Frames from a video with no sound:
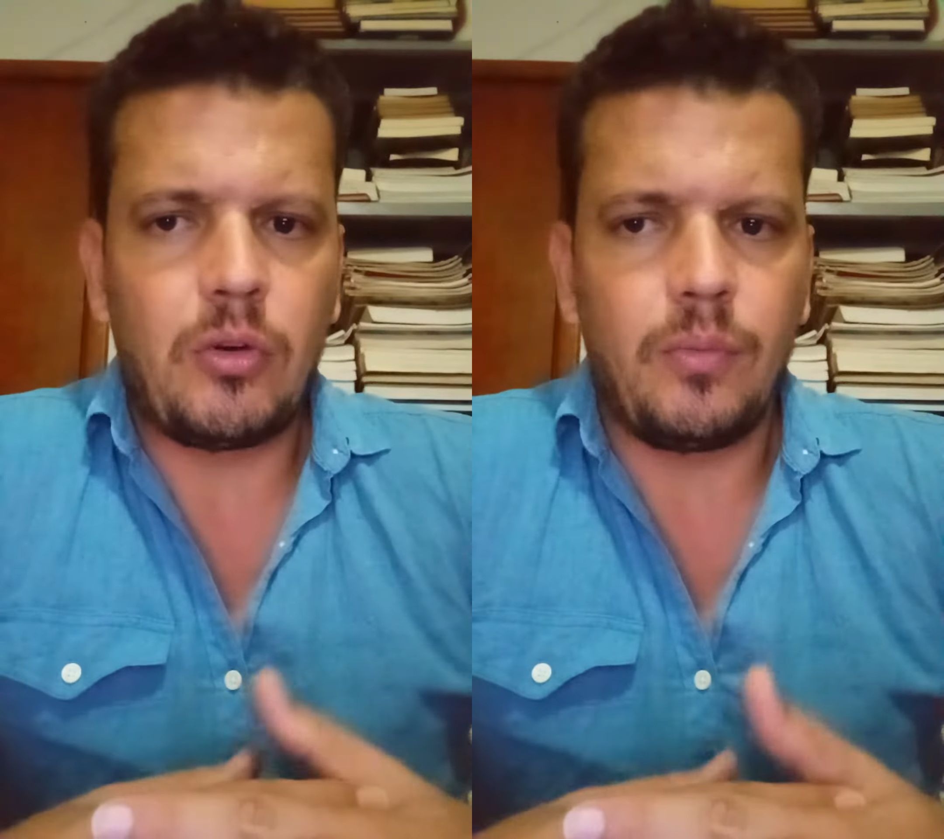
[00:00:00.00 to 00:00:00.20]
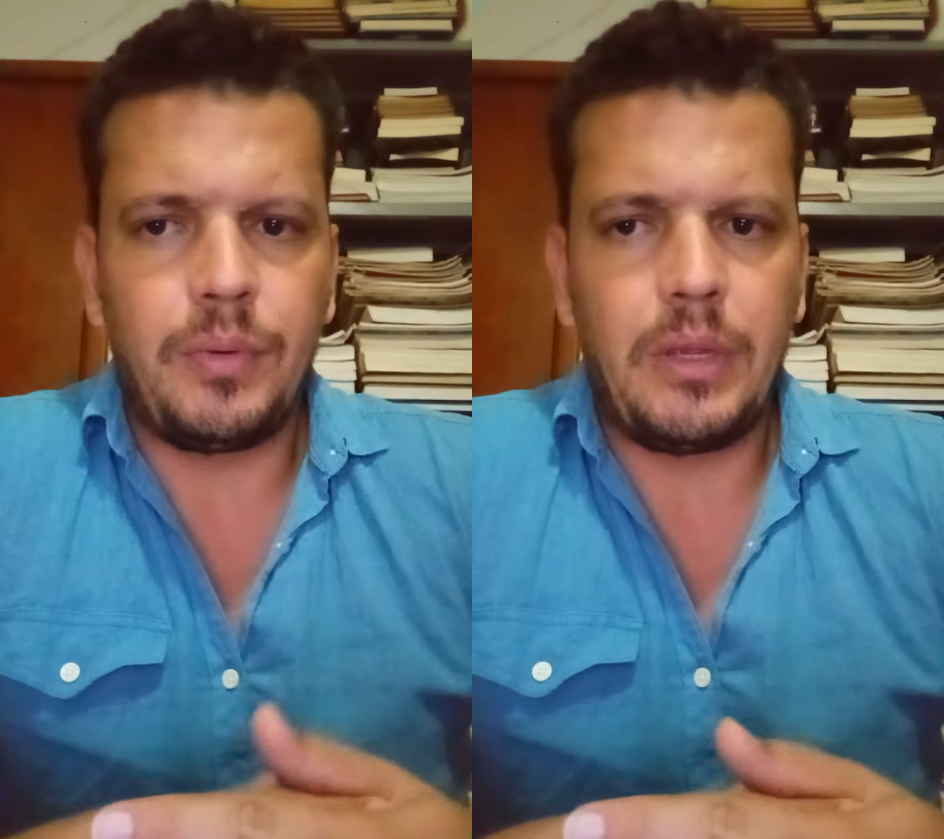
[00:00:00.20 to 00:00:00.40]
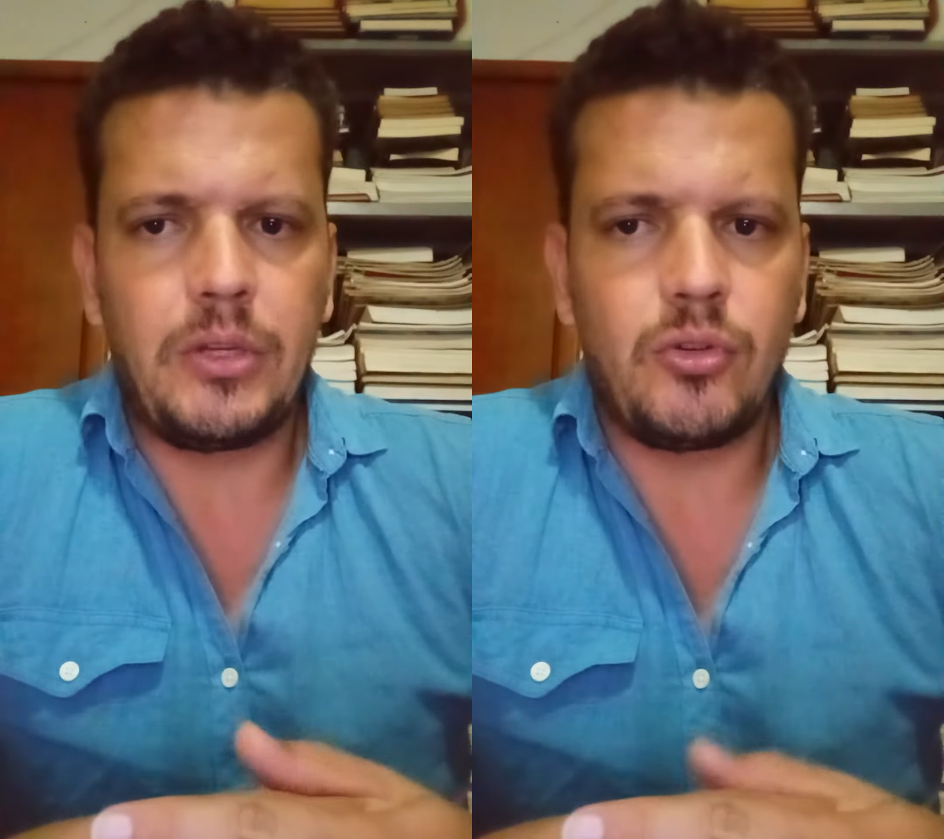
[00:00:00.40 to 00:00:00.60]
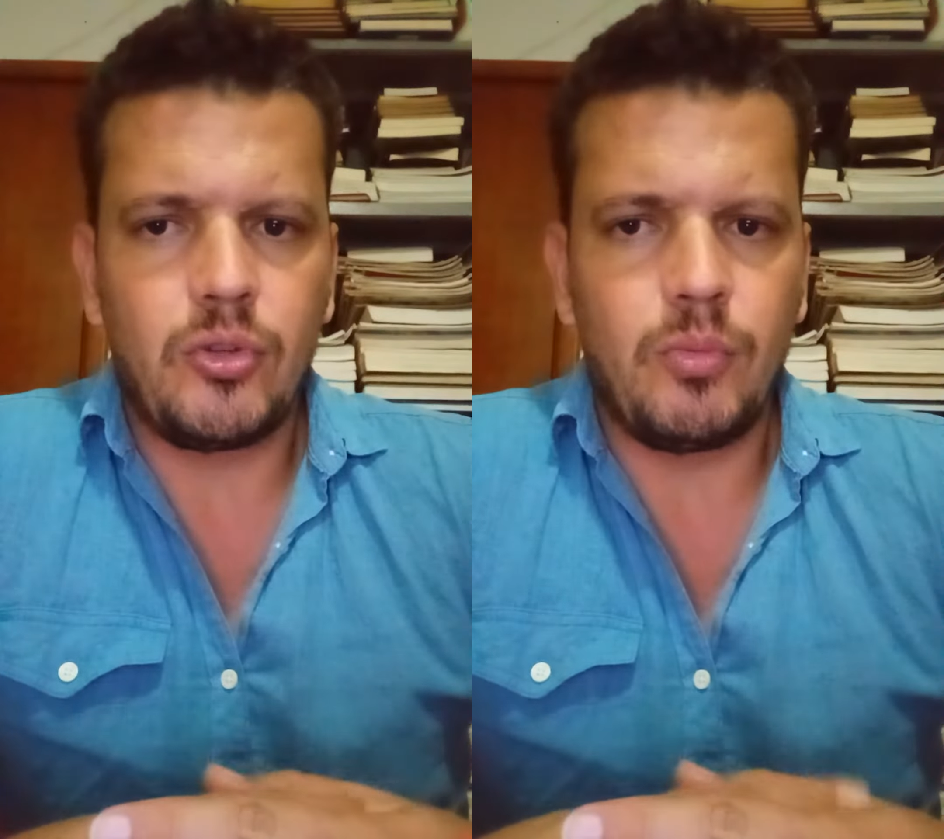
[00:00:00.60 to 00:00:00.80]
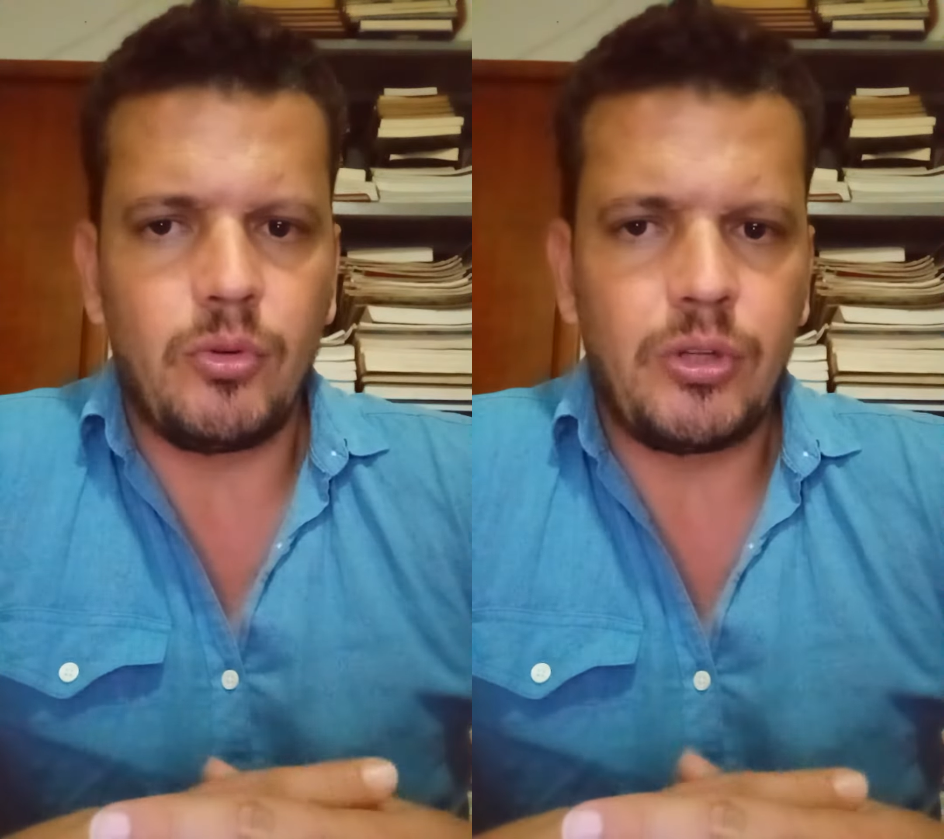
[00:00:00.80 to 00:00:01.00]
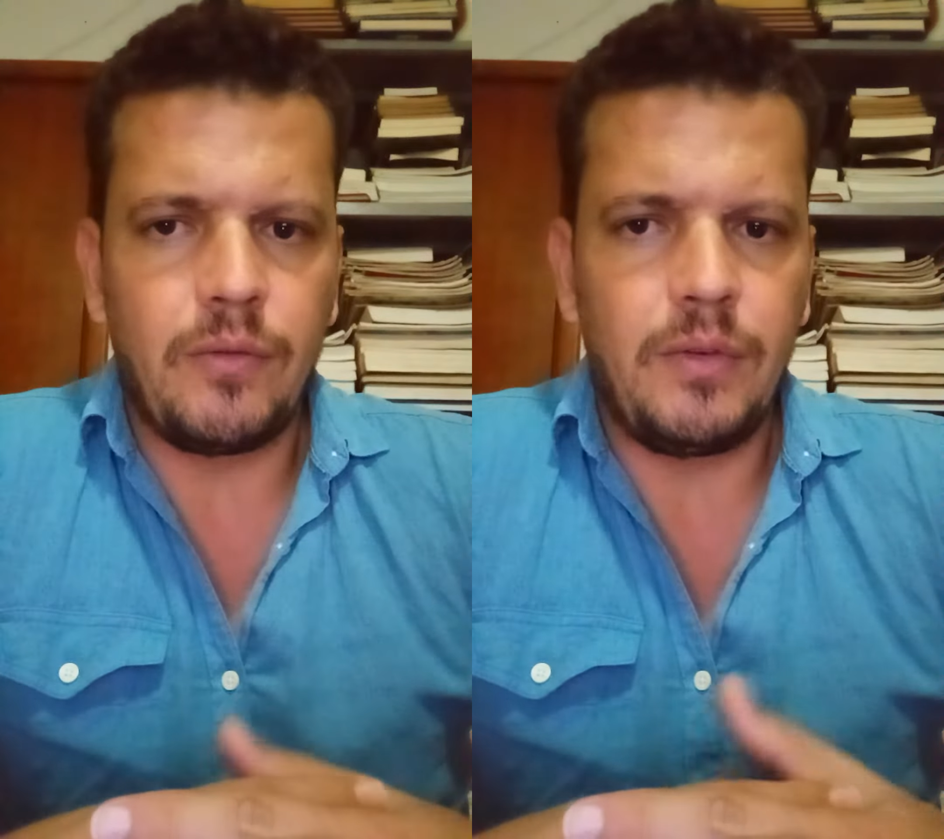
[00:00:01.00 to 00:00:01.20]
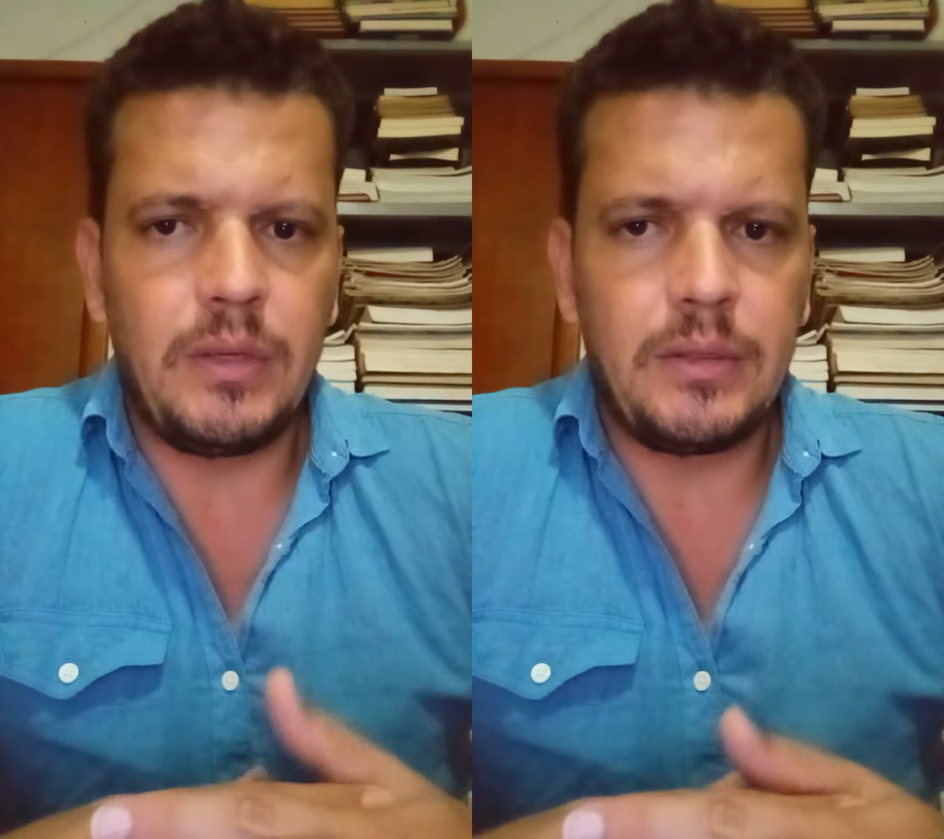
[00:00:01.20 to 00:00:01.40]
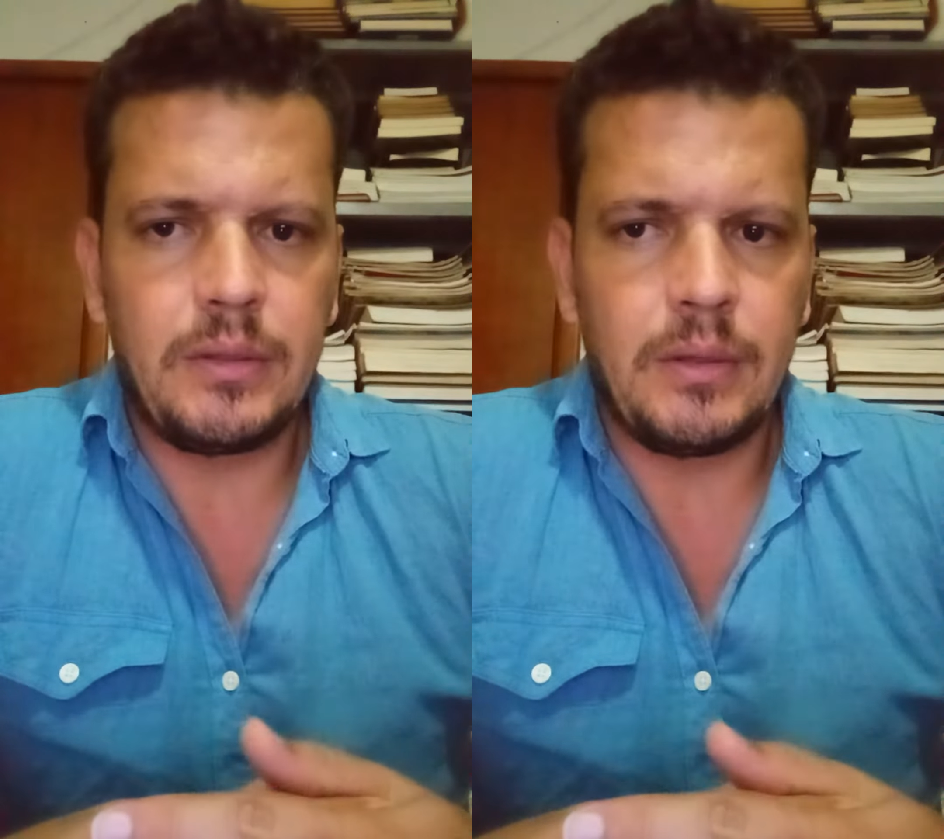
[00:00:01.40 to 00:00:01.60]
compreende que os
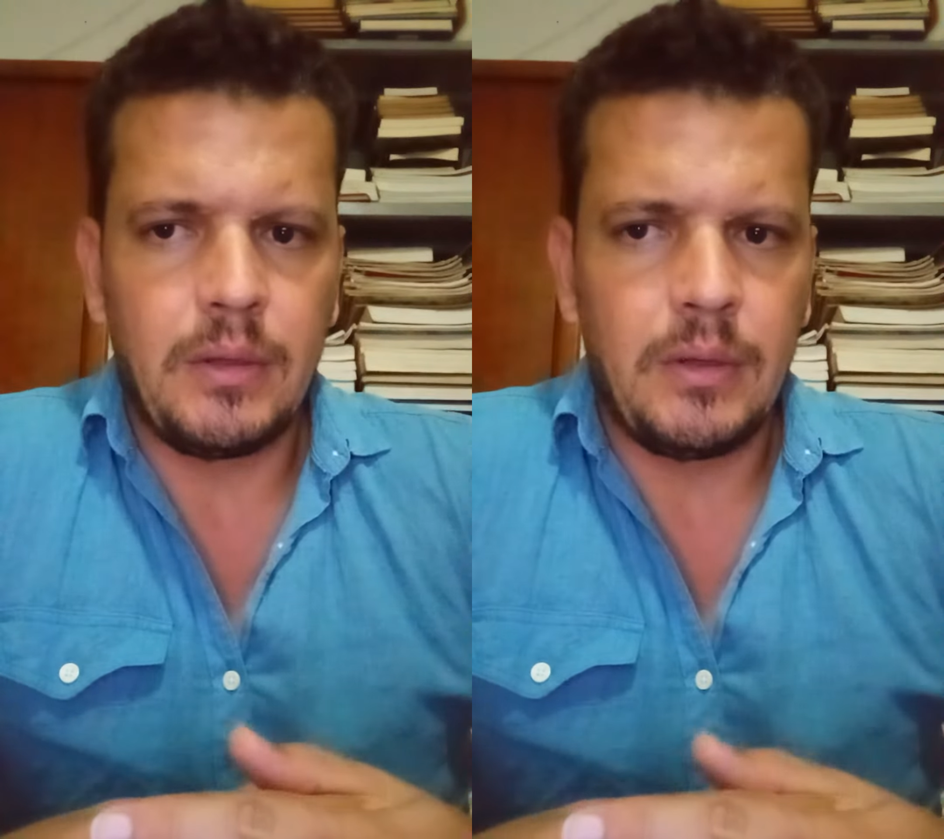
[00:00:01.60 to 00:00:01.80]
bolcheviques